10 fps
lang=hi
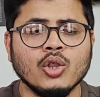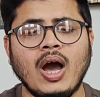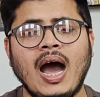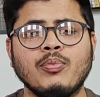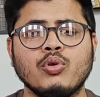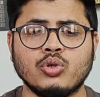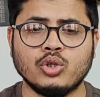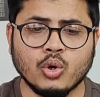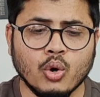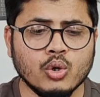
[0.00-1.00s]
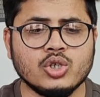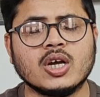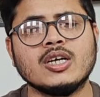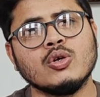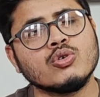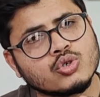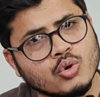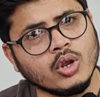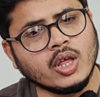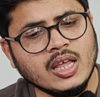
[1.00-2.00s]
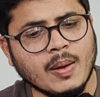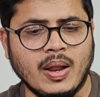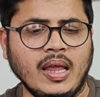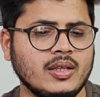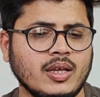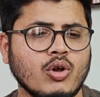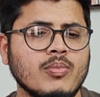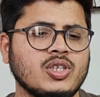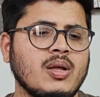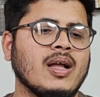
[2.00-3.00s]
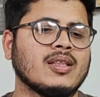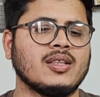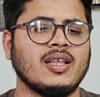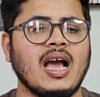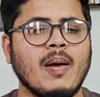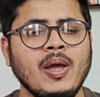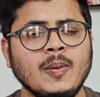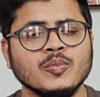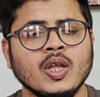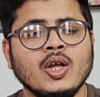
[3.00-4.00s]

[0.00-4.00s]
तो आप दोस्तों दोनों जगह से उस रोल के लिए अप्लाई करते हैं देखो हम सीधा बात करते हैं यहां पे